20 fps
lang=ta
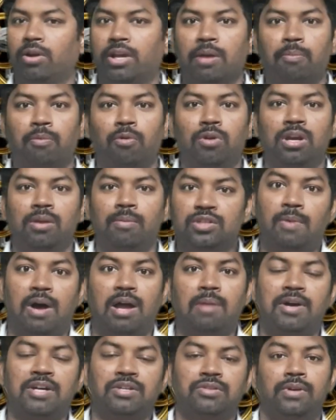ஓகே பூர்ணி
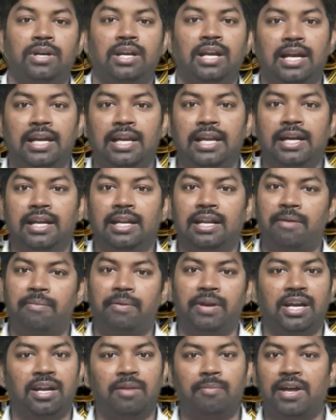ஸ்மால் பாக்ஸ் வீட்டில் லீடர்
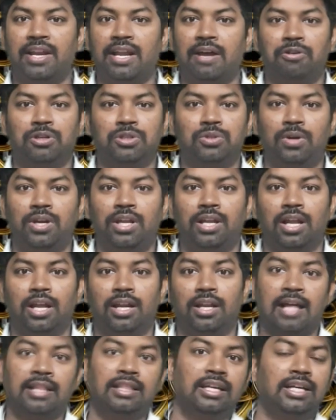அப்படின்ற மாதிரி அவர்
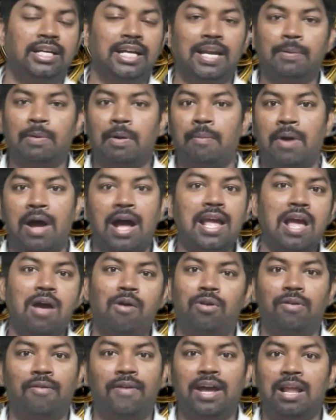சொல்லிடுறாரு அதுக்கு நம்ம
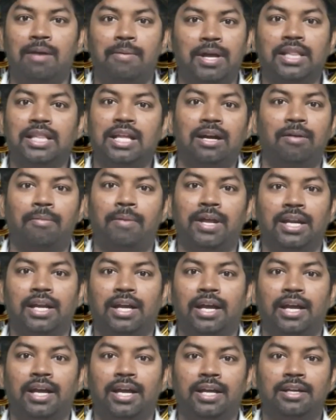மாயா ஒரு வேலை பார்த்தாங்க
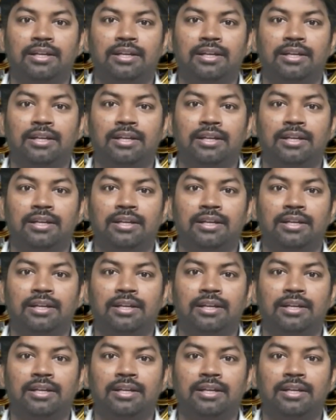பாருங்க